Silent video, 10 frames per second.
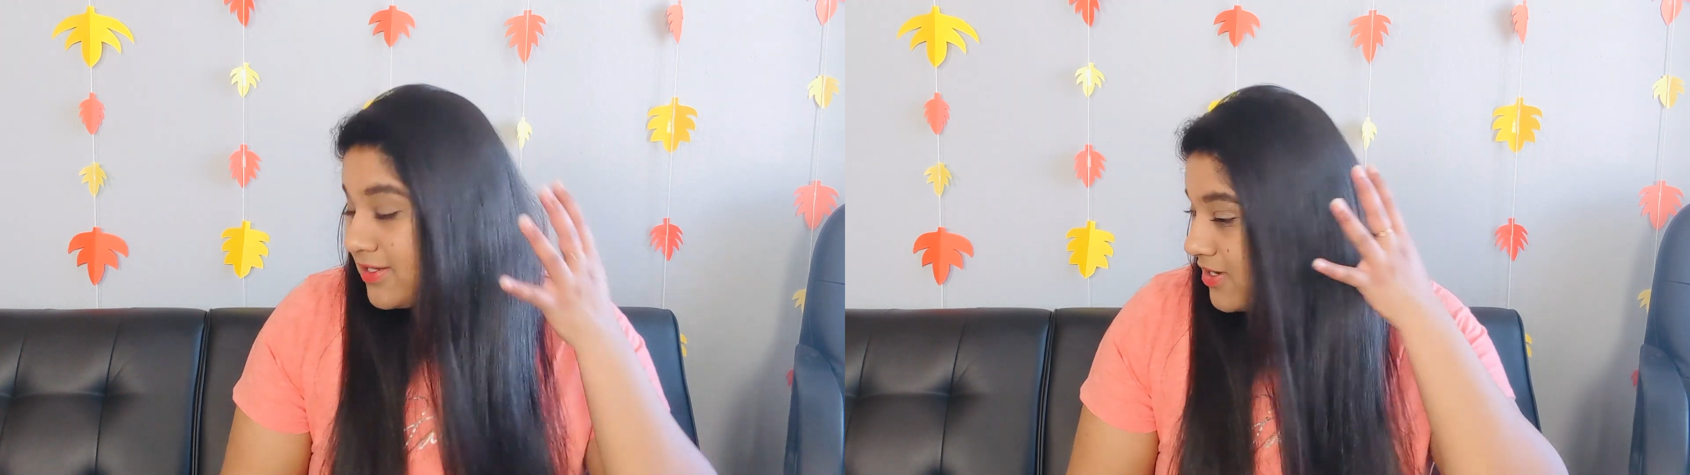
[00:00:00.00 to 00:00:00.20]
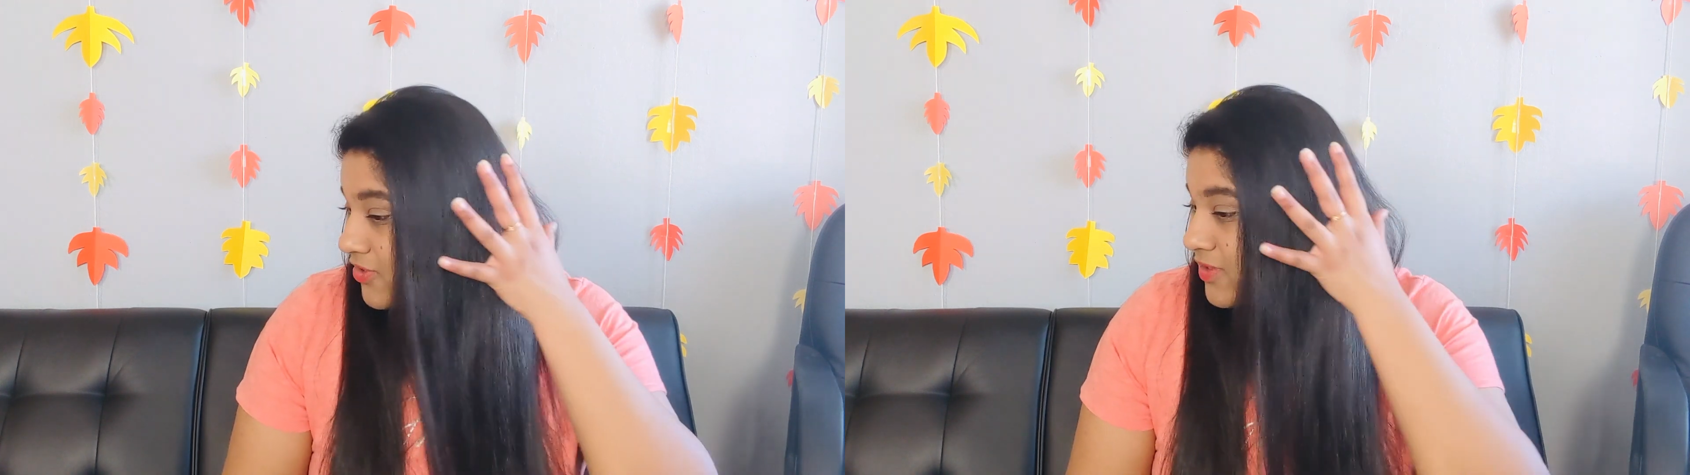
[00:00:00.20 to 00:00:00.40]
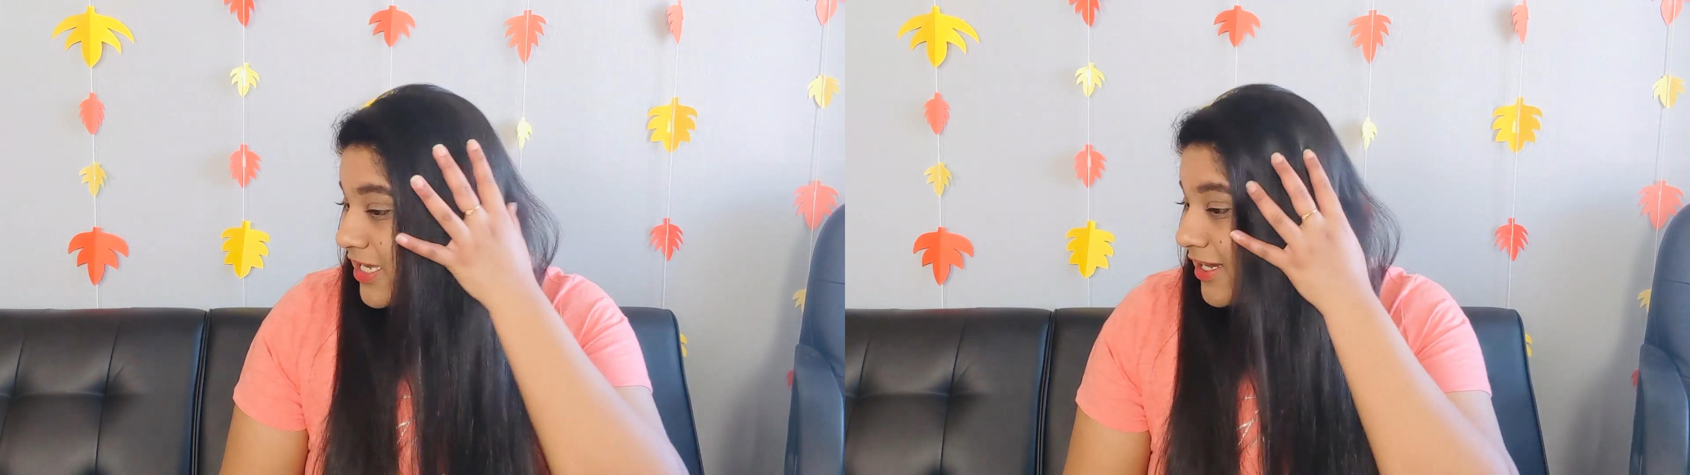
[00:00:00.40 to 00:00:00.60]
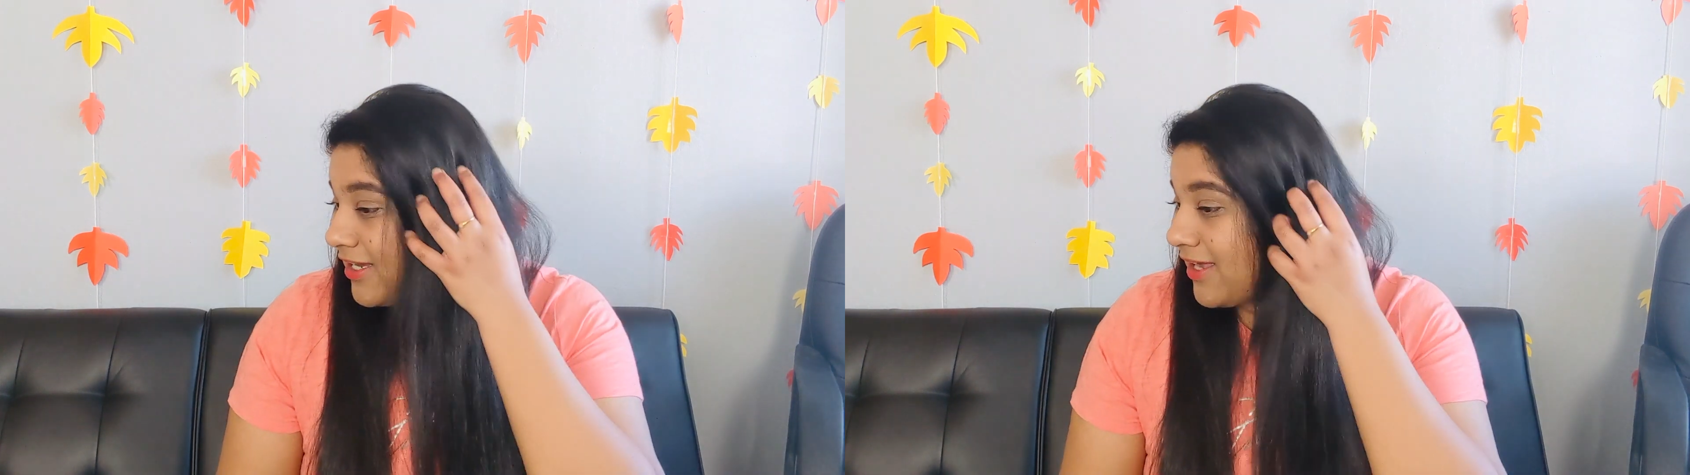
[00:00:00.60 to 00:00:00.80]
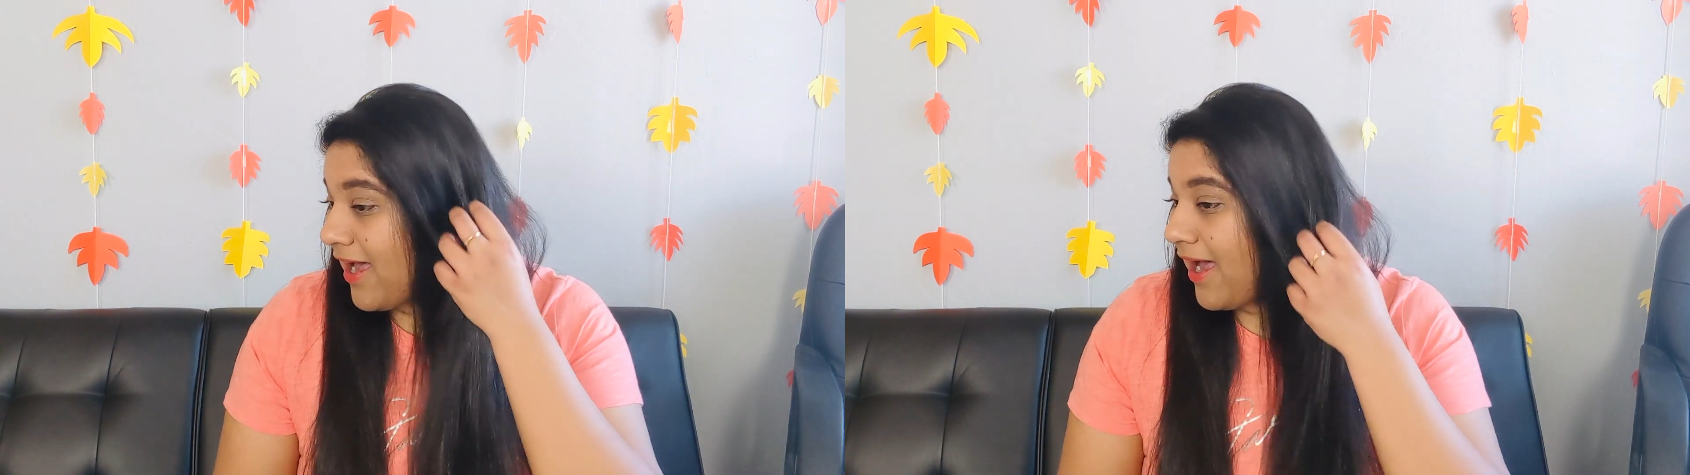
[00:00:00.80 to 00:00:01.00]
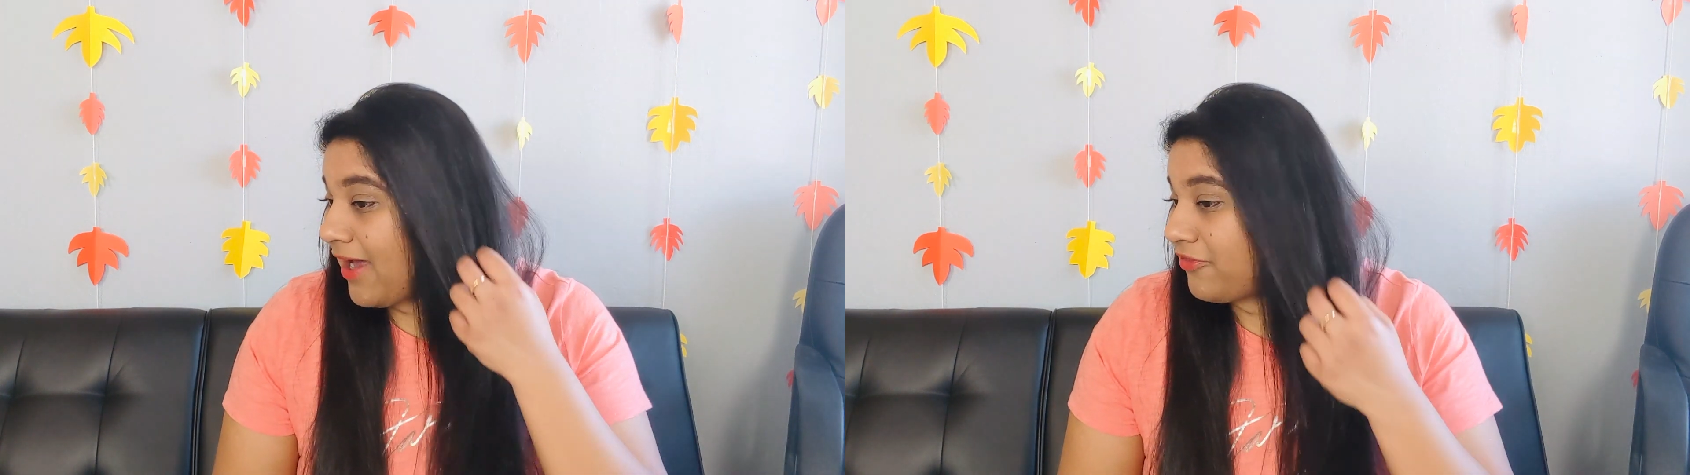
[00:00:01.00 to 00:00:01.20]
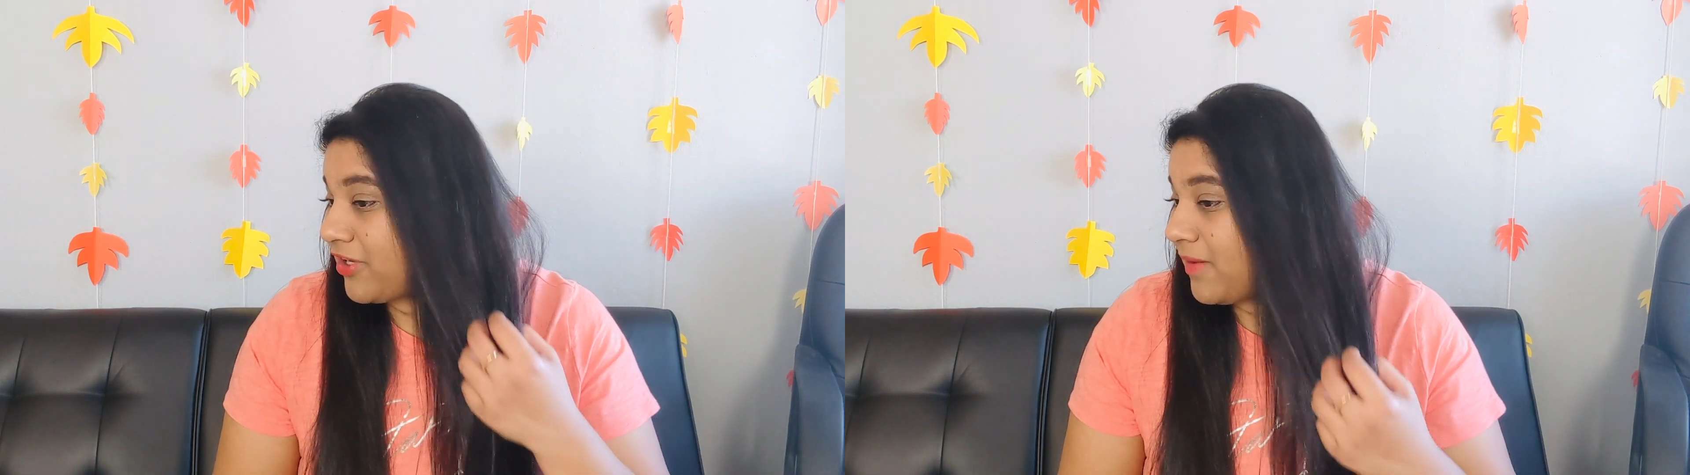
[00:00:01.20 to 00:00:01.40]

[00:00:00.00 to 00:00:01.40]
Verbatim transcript: సో చూసారు కదా ఆఫ్టర్